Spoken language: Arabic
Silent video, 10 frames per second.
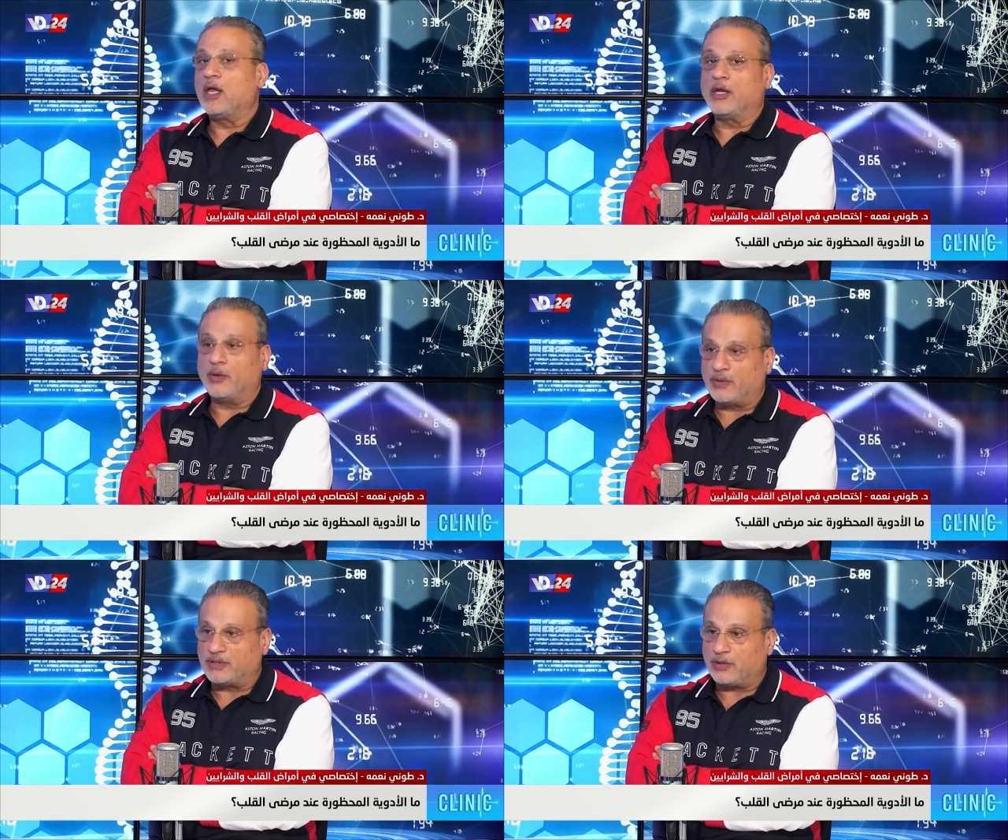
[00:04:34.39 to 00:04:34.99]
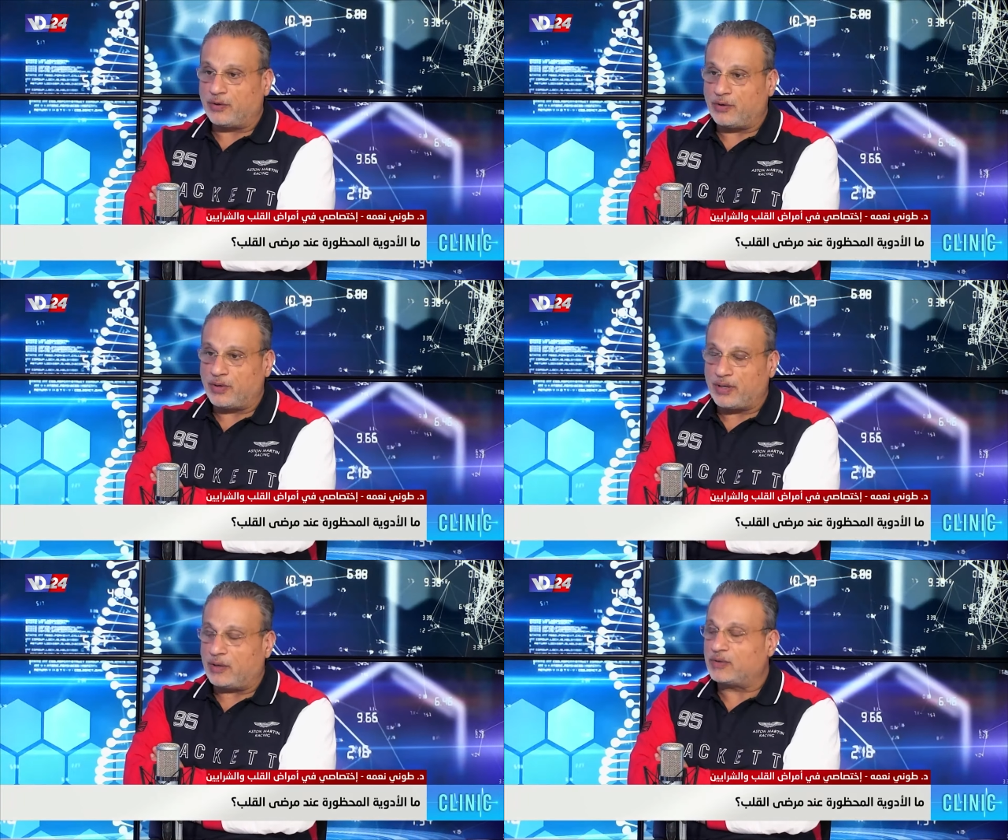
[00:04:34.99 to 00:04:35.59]
نون
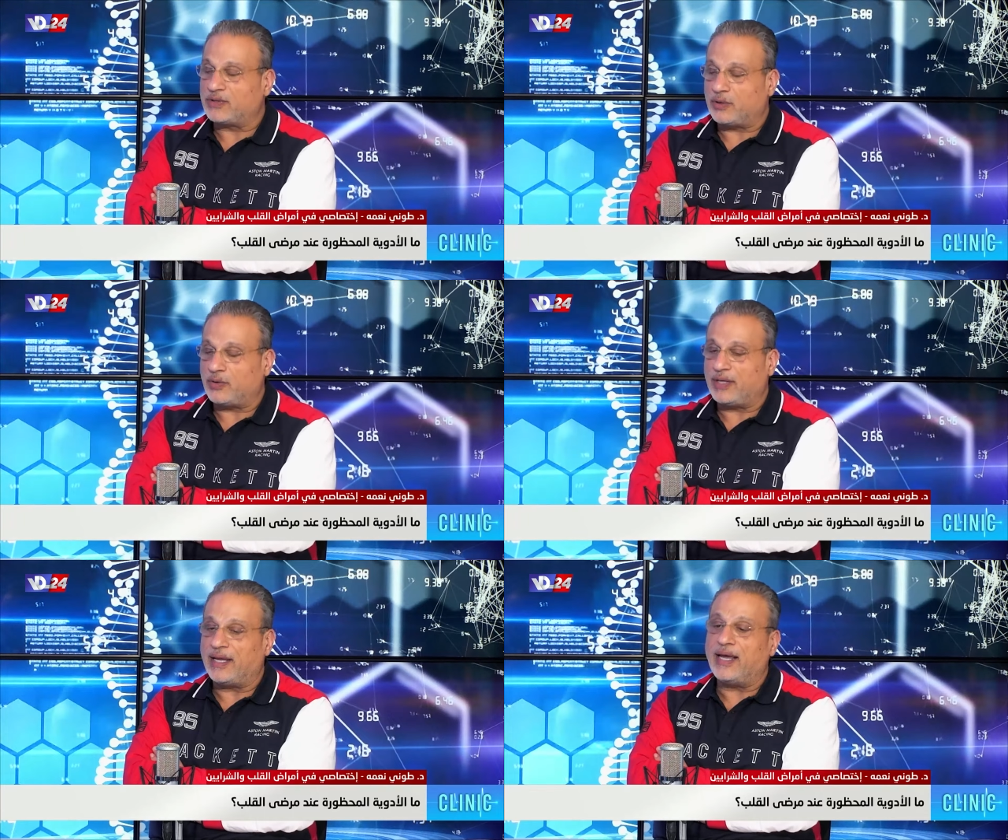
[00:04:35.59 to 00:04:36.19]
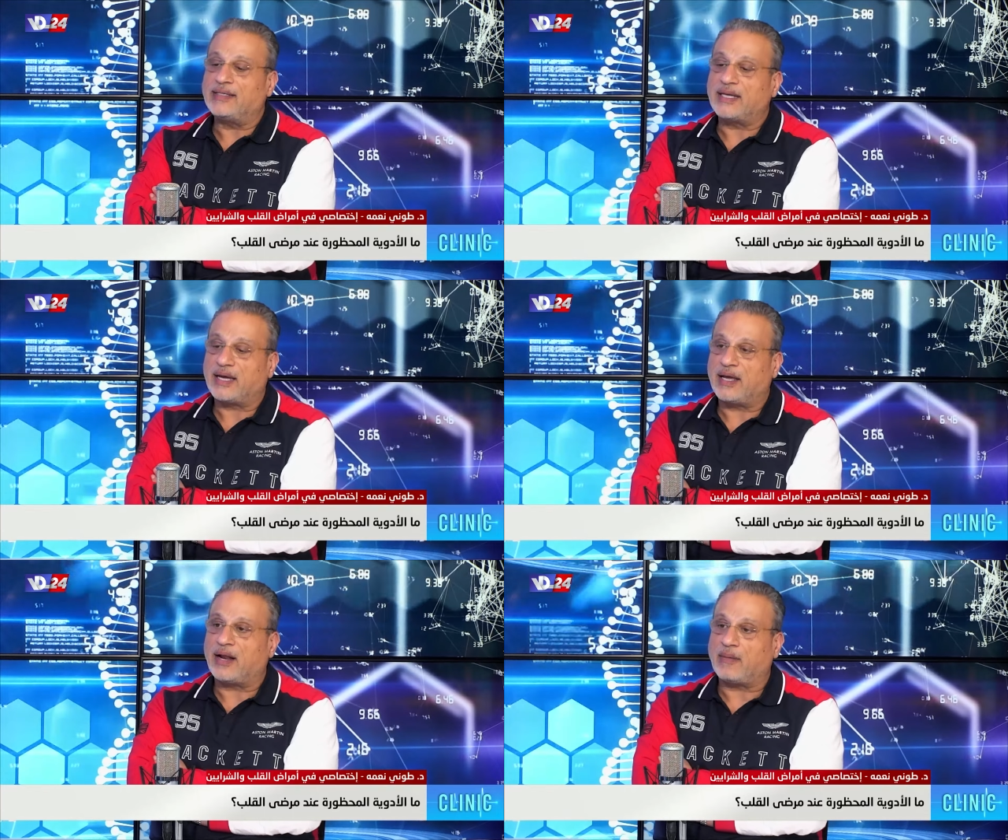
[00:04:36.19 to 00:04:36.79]
ستيرويد نون ستيرويد اذا
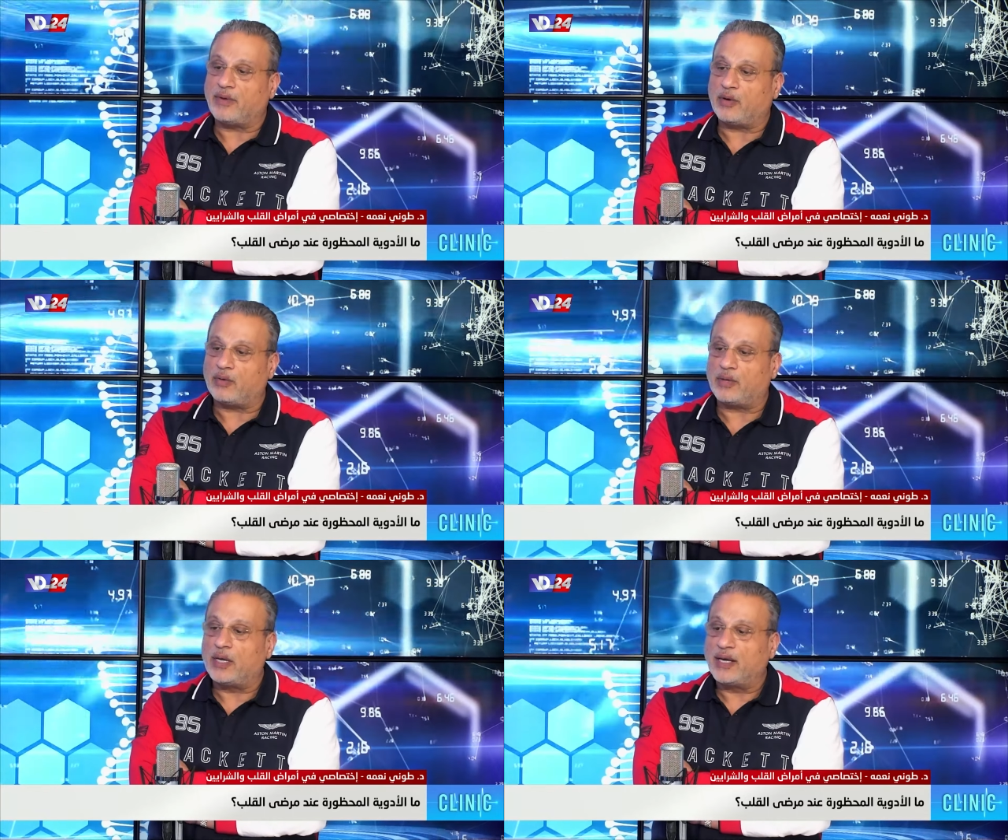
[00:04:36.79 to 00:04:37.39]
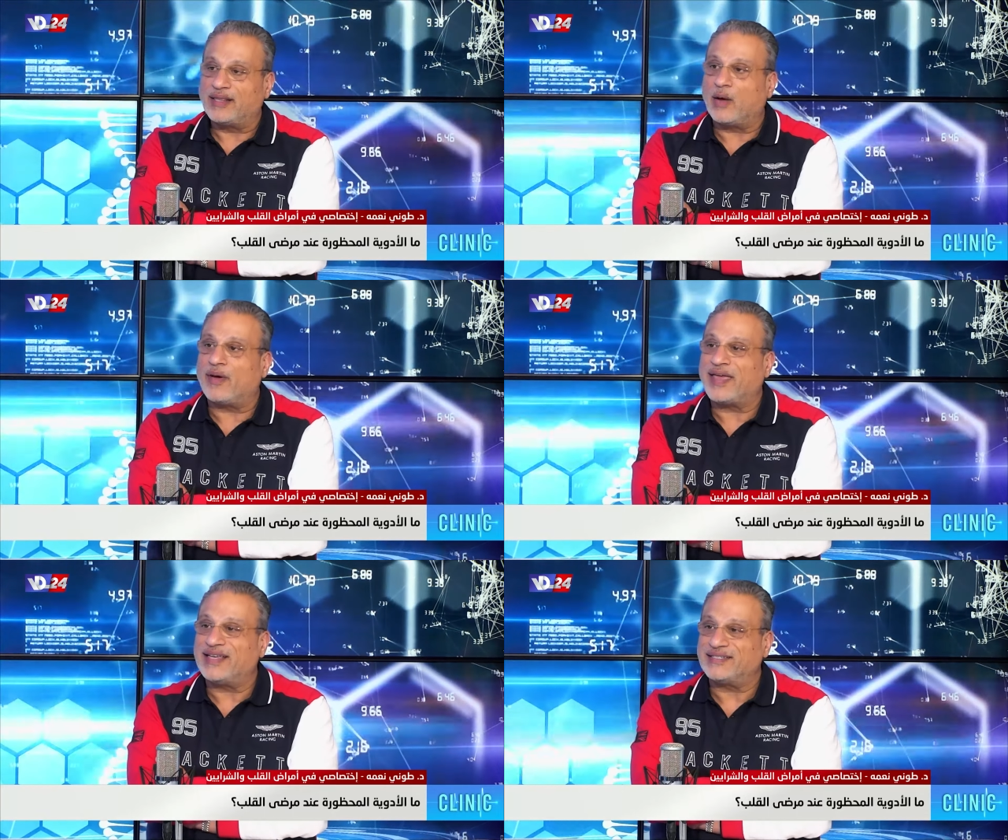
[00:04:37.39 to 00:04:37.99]
كان عم ياخذ
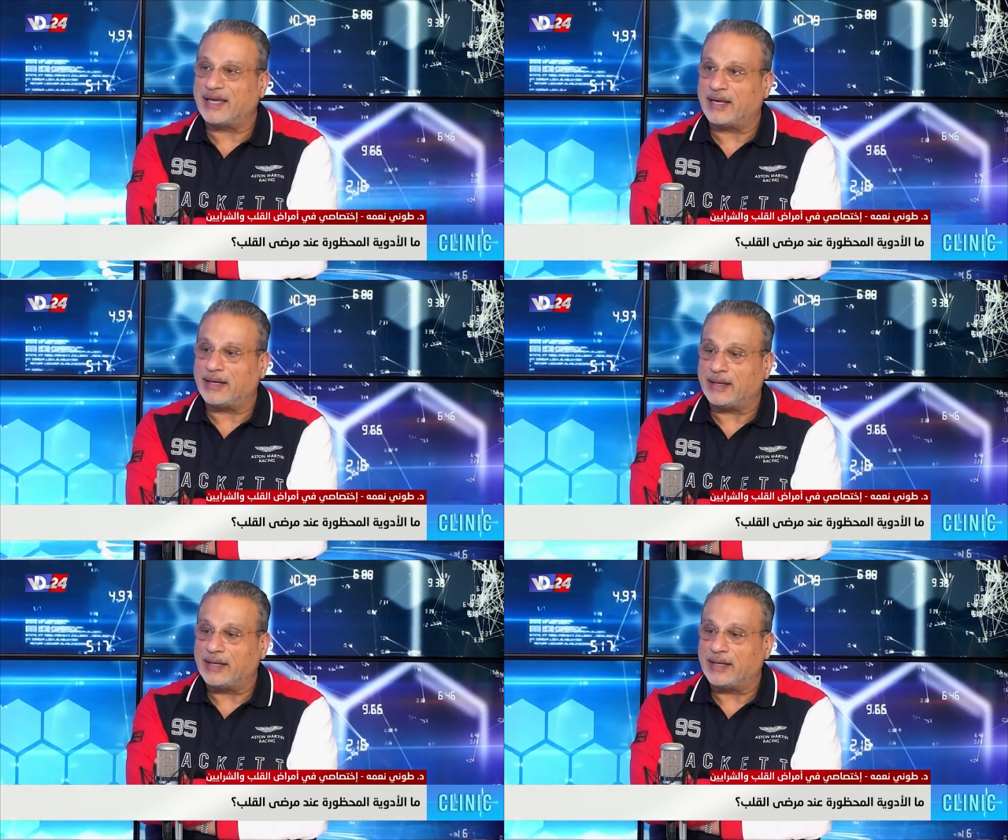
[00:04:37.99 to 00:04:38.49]
دوايان سيلان